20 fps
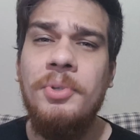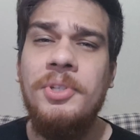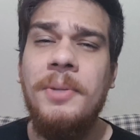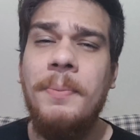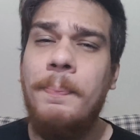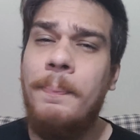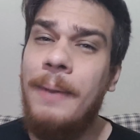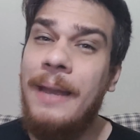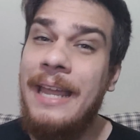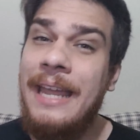
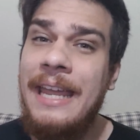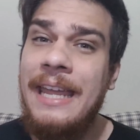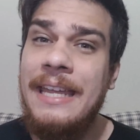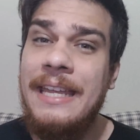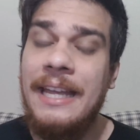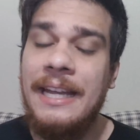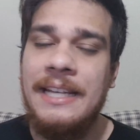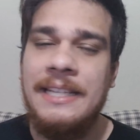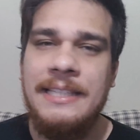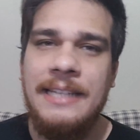
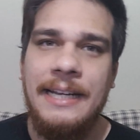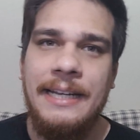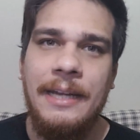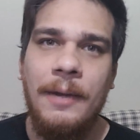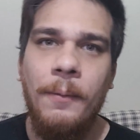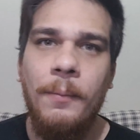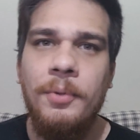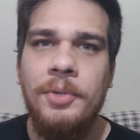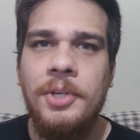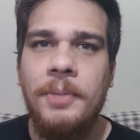multiplayer, que
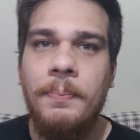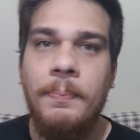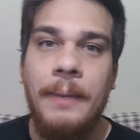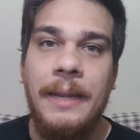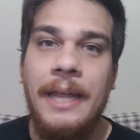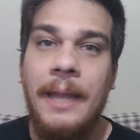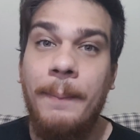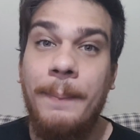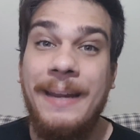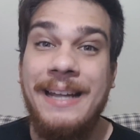seria um
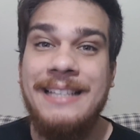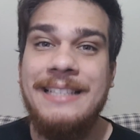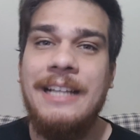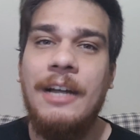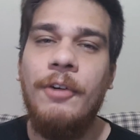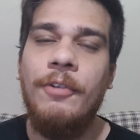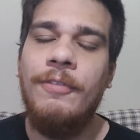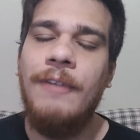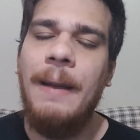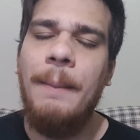multiplayer para
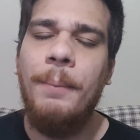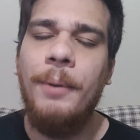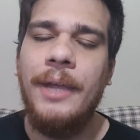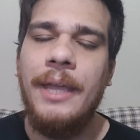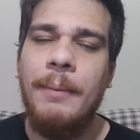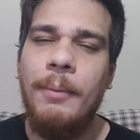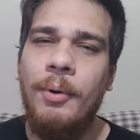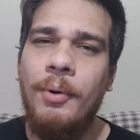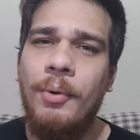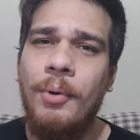salvar
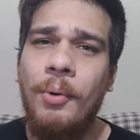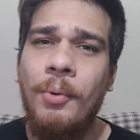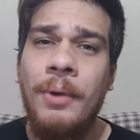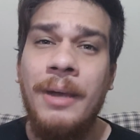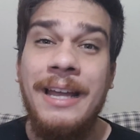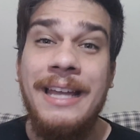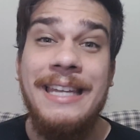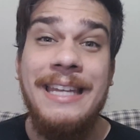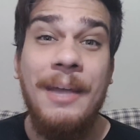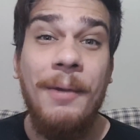Pokémon
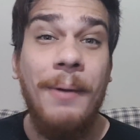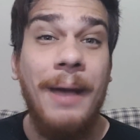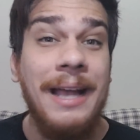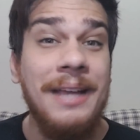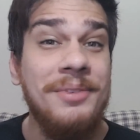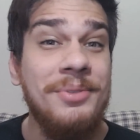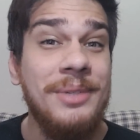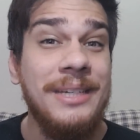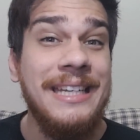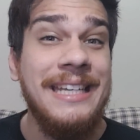GO, e eu
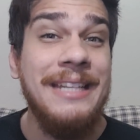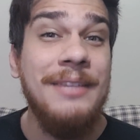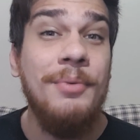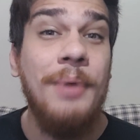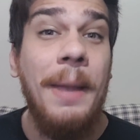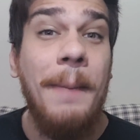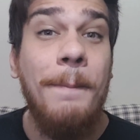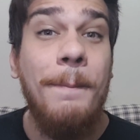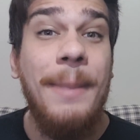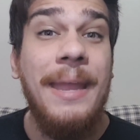acho que
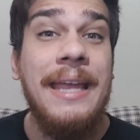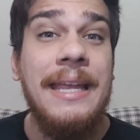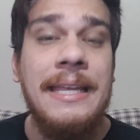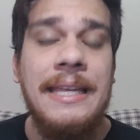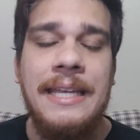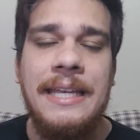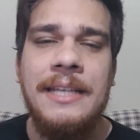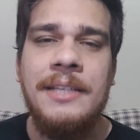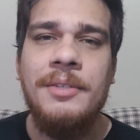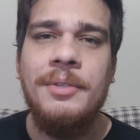não é
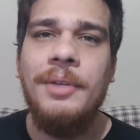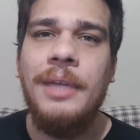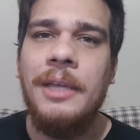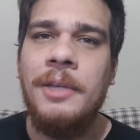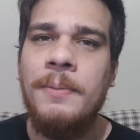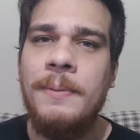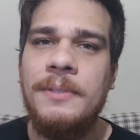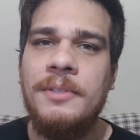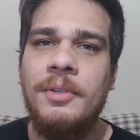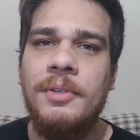bem isso que
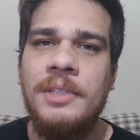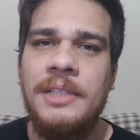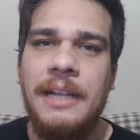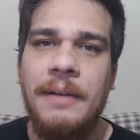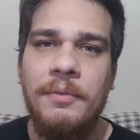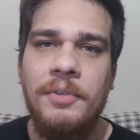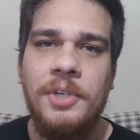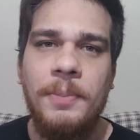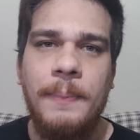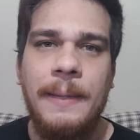as pessoas
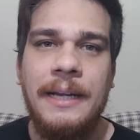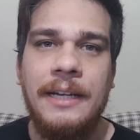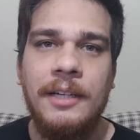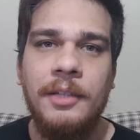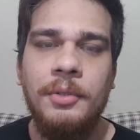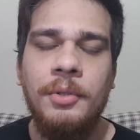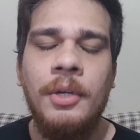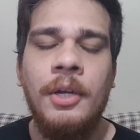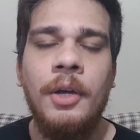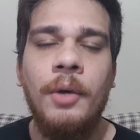estavam
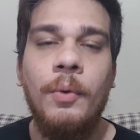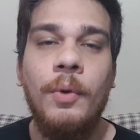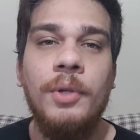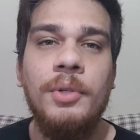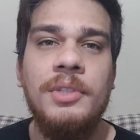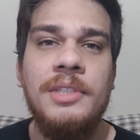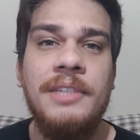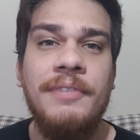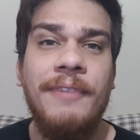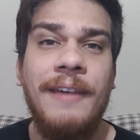esperando
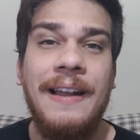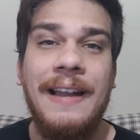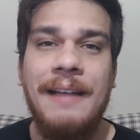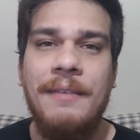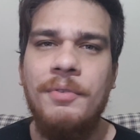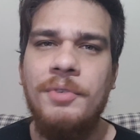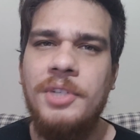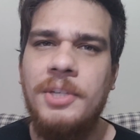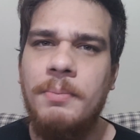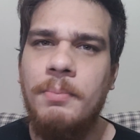quando se
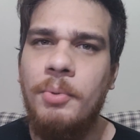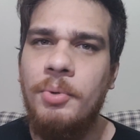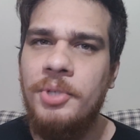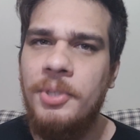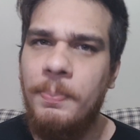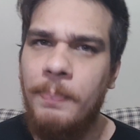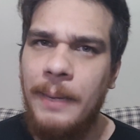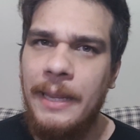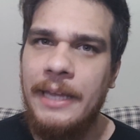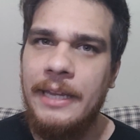falavam de
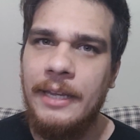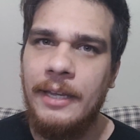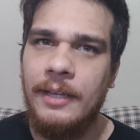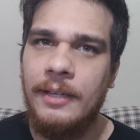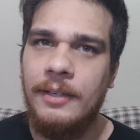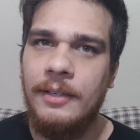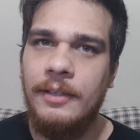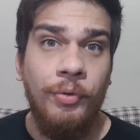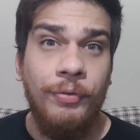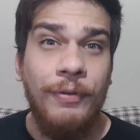multiplayer
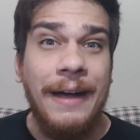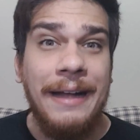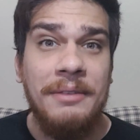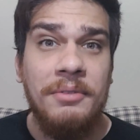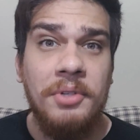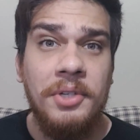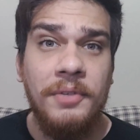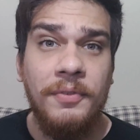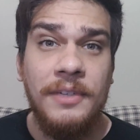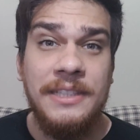o
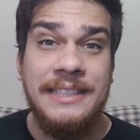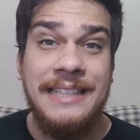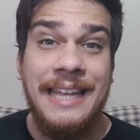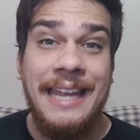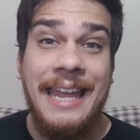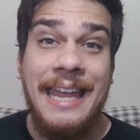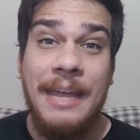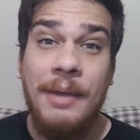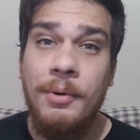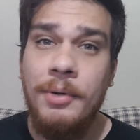fato de
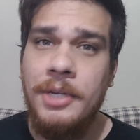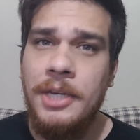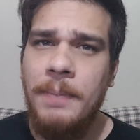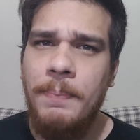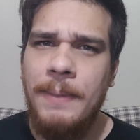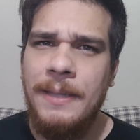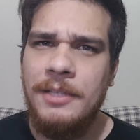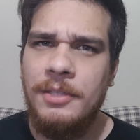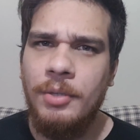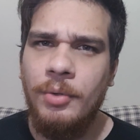você reunir
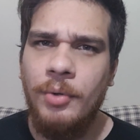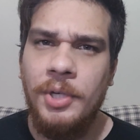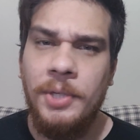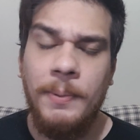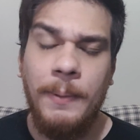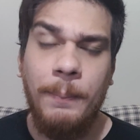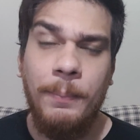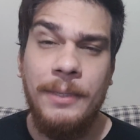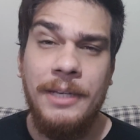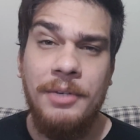pessoas
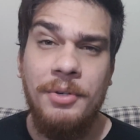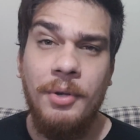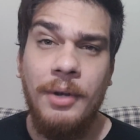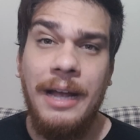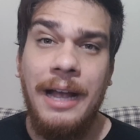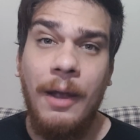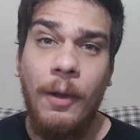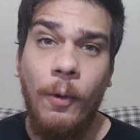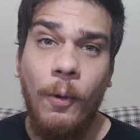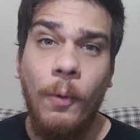para poder
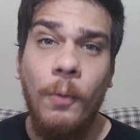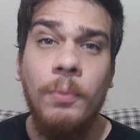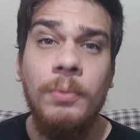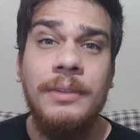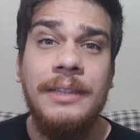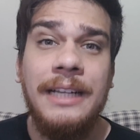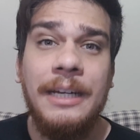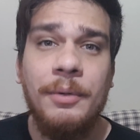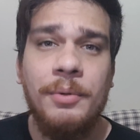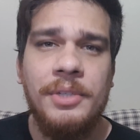jogar
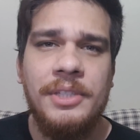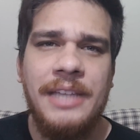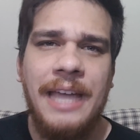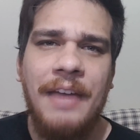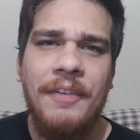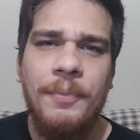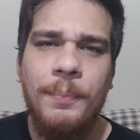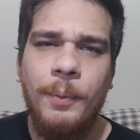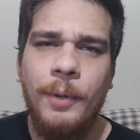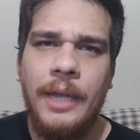contra o
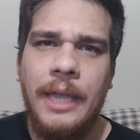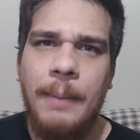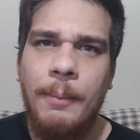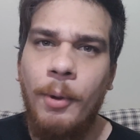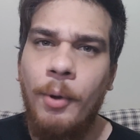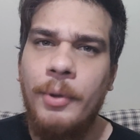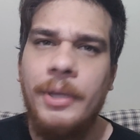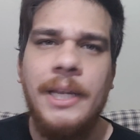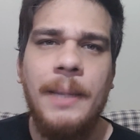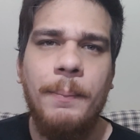chefe
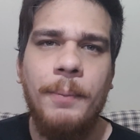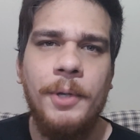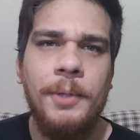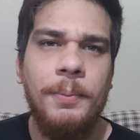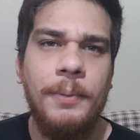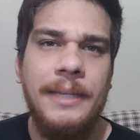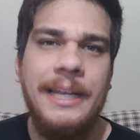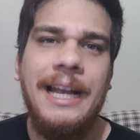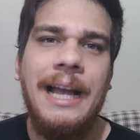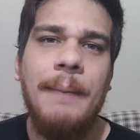Pokémon e depois
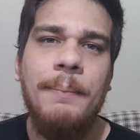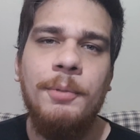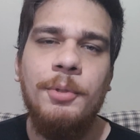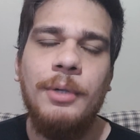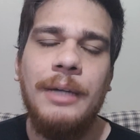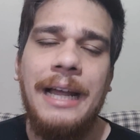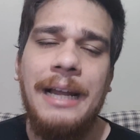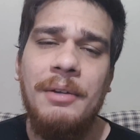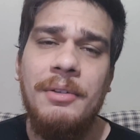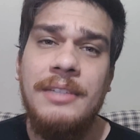poder
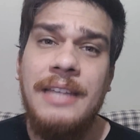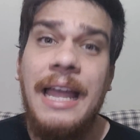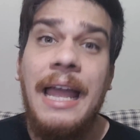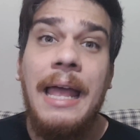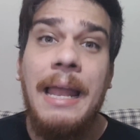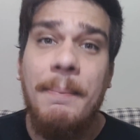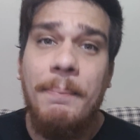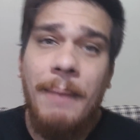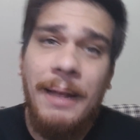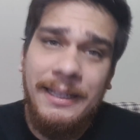capturá-los
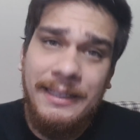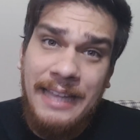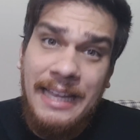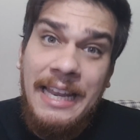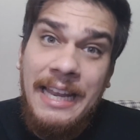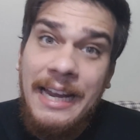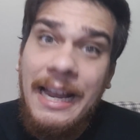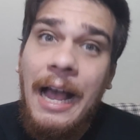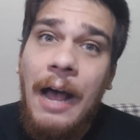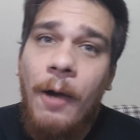é até
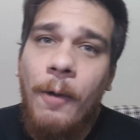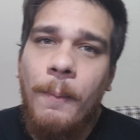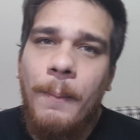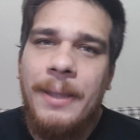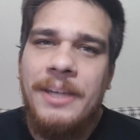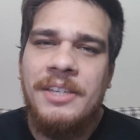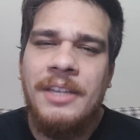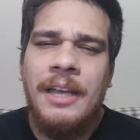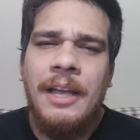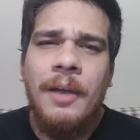legal,
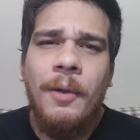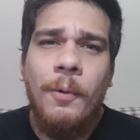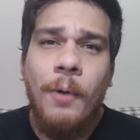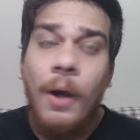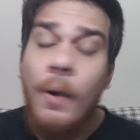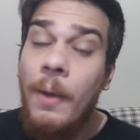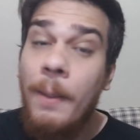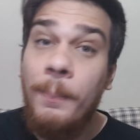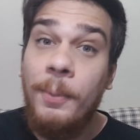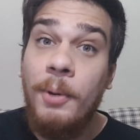mas
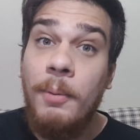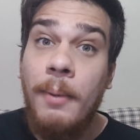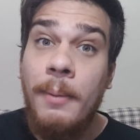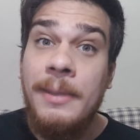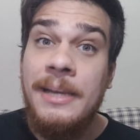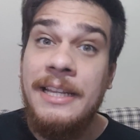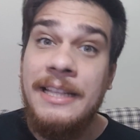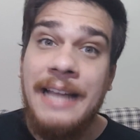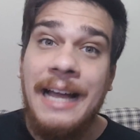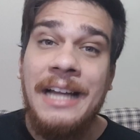qual a
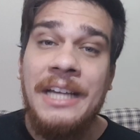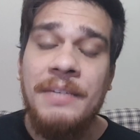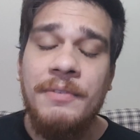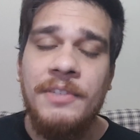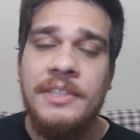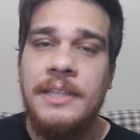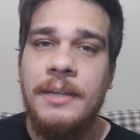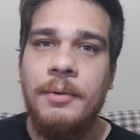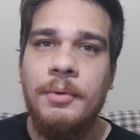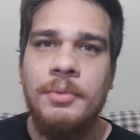probabilidade de
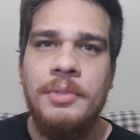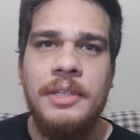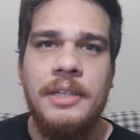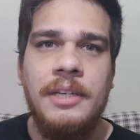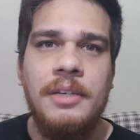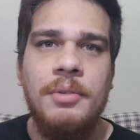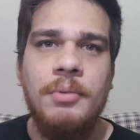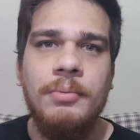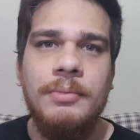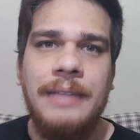você
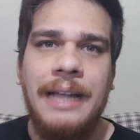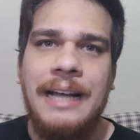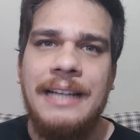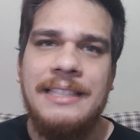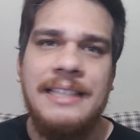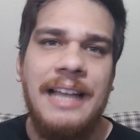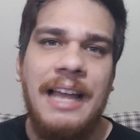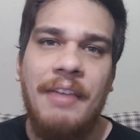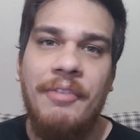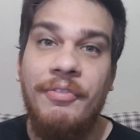conseguir
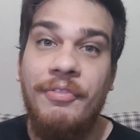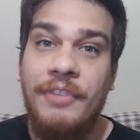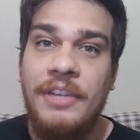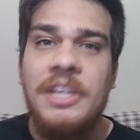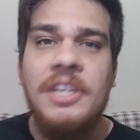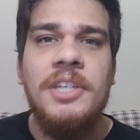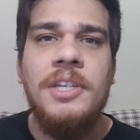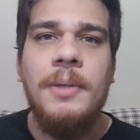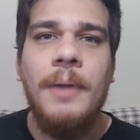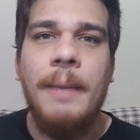juntar, sei lá,
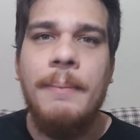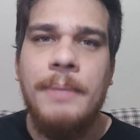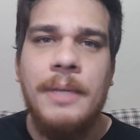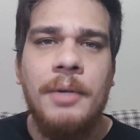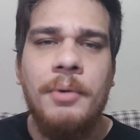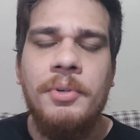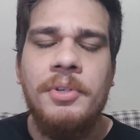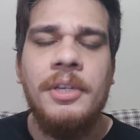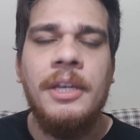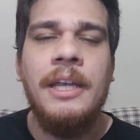20
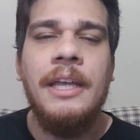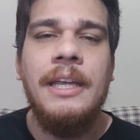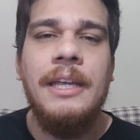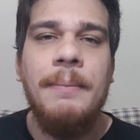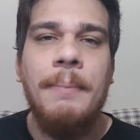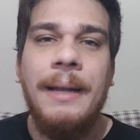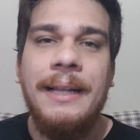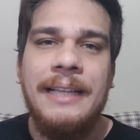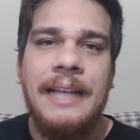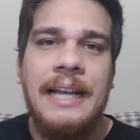amigos
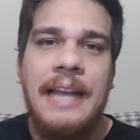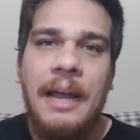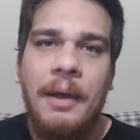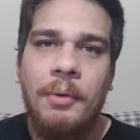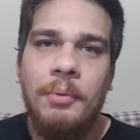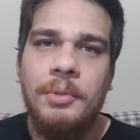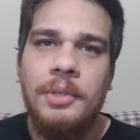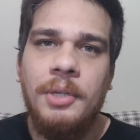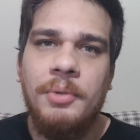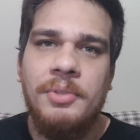e
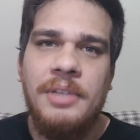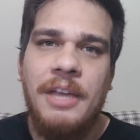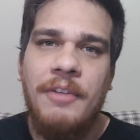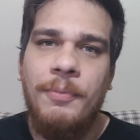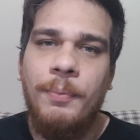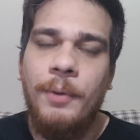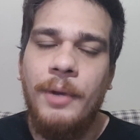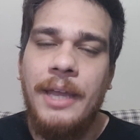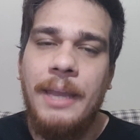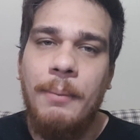batalhar contra um
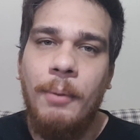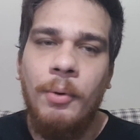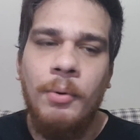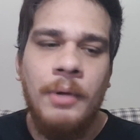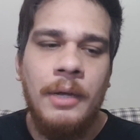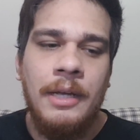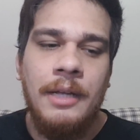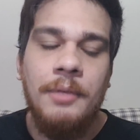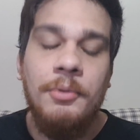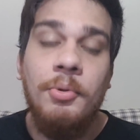chefe Pokémon